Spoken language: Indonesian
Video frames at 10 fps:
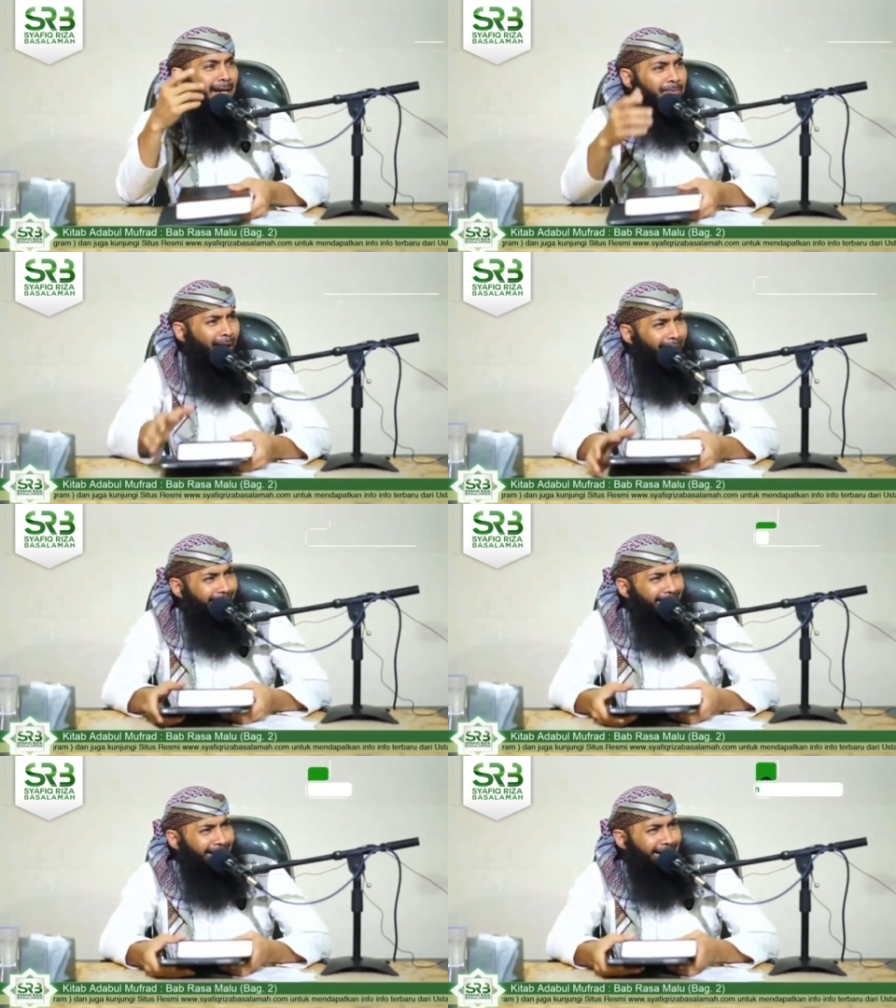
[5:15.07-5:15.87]

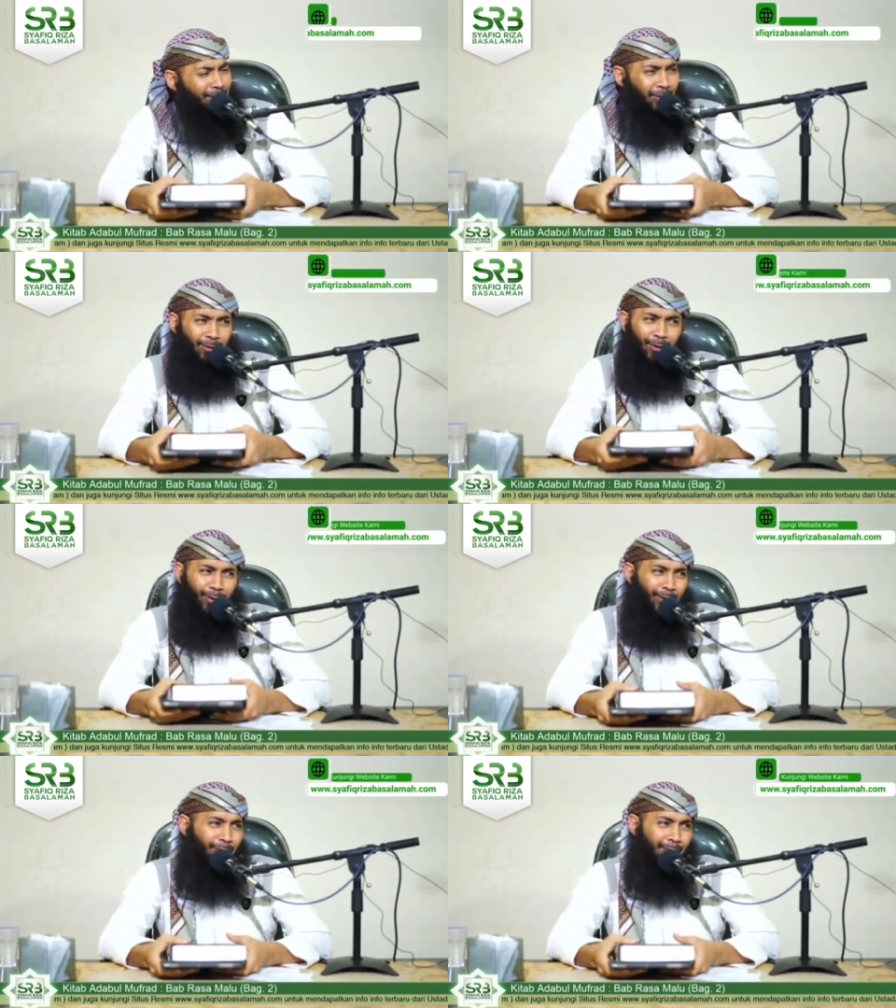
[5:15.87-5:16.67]
ngapain ya
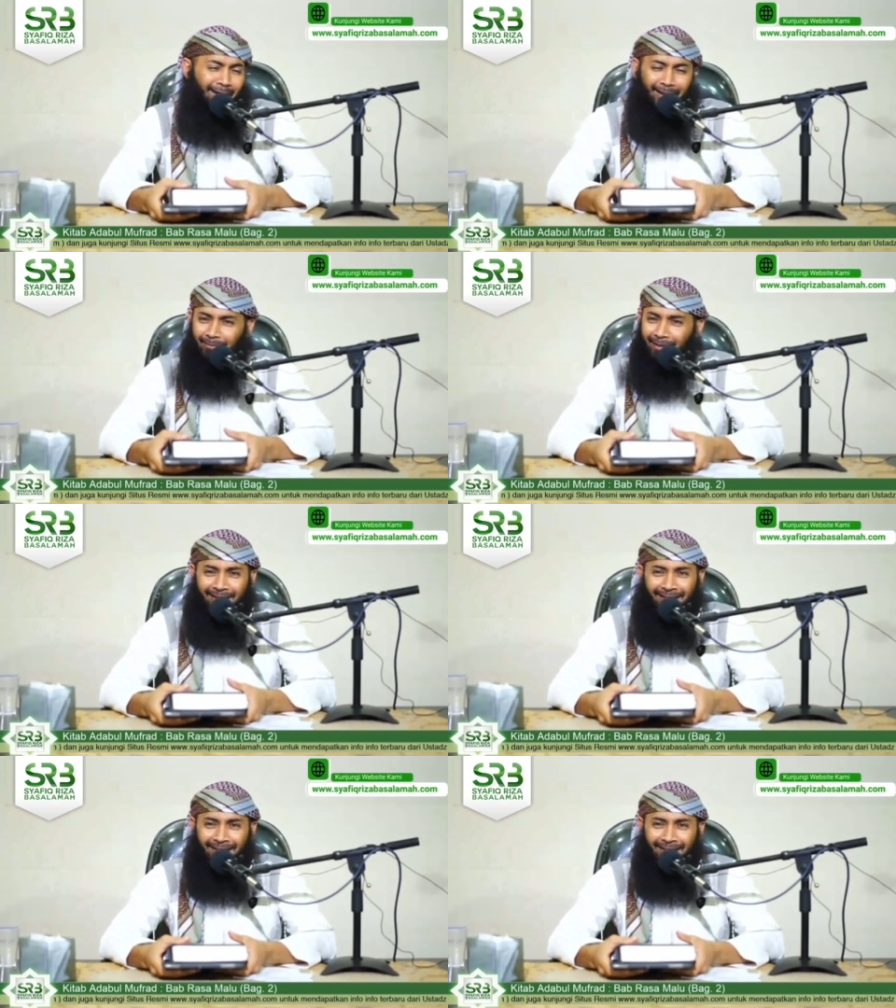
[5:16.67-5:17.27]
Allah alam